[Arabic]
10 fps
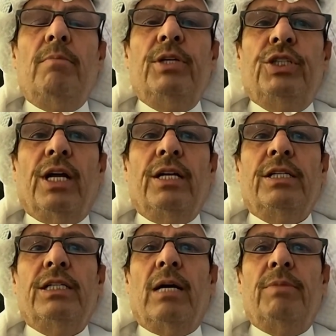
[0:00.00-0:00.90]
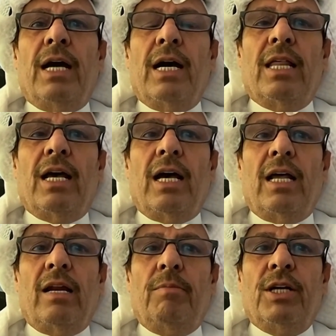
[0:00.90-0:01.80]
بالشرعيه بهذا
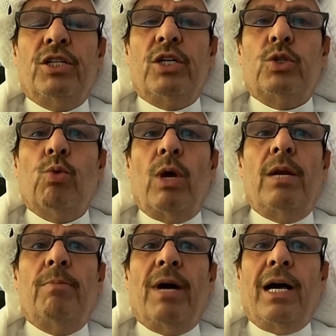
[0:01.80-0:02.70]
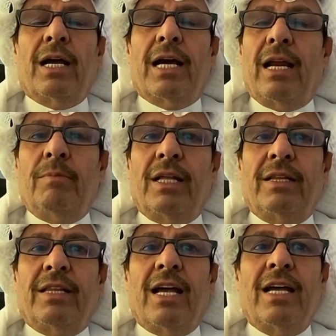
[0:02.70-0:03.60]
المجلس، والمعركه لم
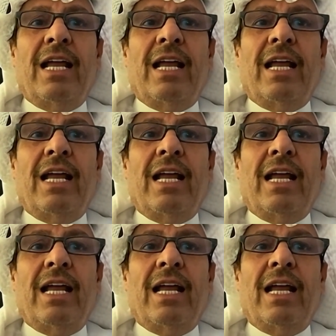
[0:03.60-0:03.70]
تنتهي،